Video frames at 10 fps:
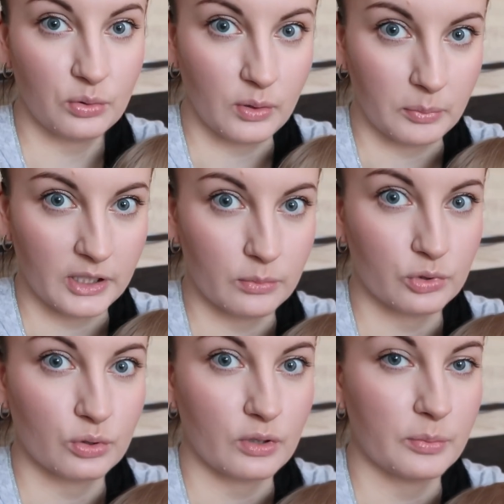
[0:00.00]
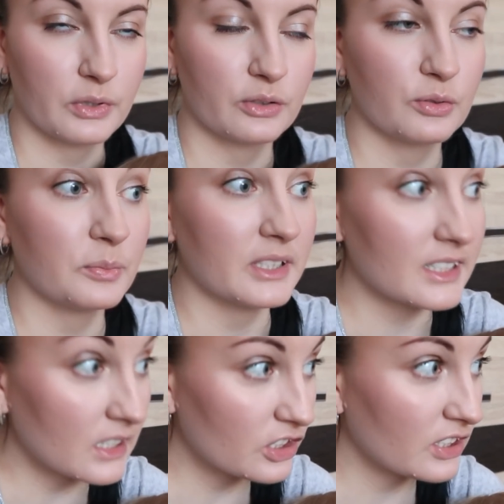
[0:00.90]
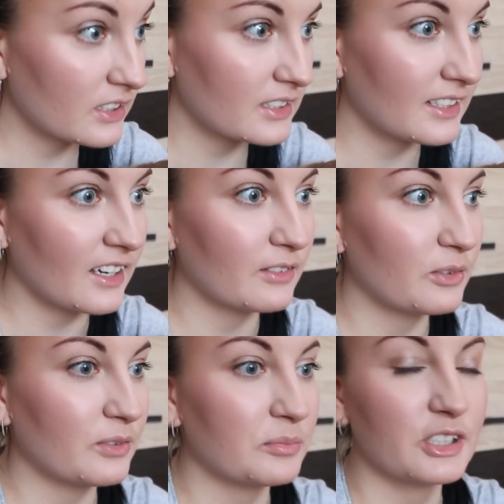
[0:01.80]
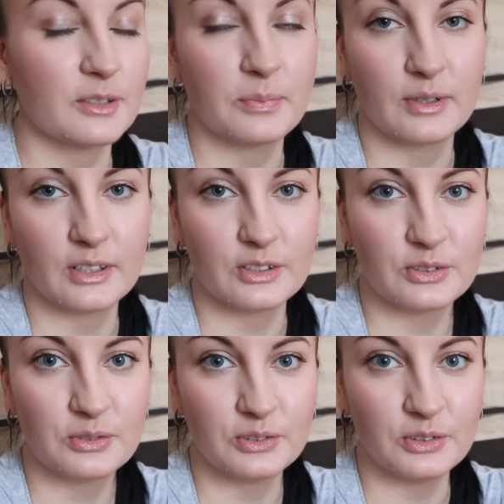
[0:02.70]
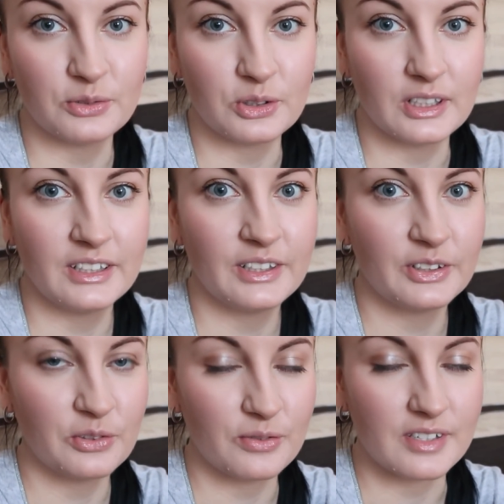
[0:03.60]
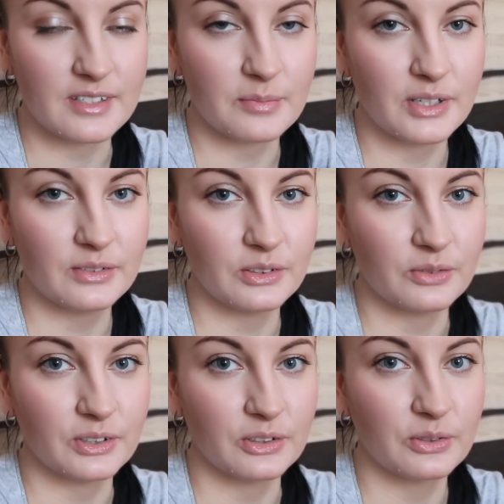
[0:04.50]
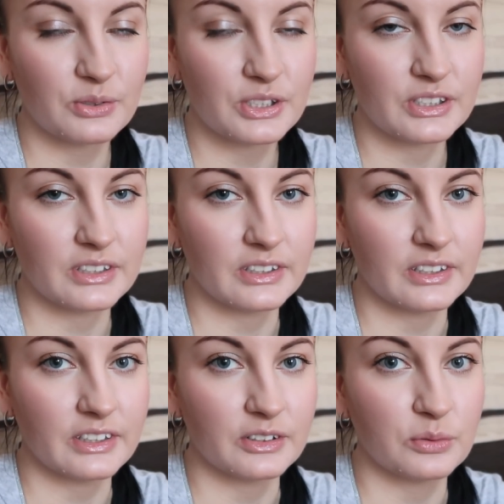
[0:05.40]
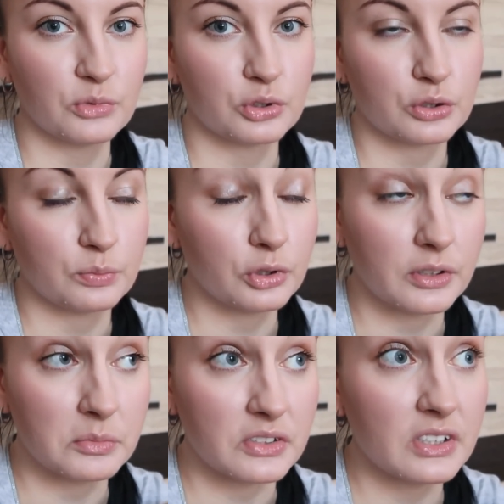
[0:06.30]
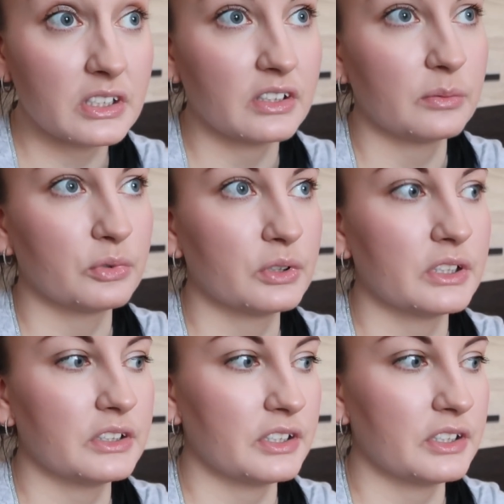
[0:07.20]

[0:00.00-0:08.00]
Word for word: дома. Ему скоро придут массаж делать. Я его вам сейчас покажу. У него новая забава, новая игрушка. И я думаю, что многим из вас она будет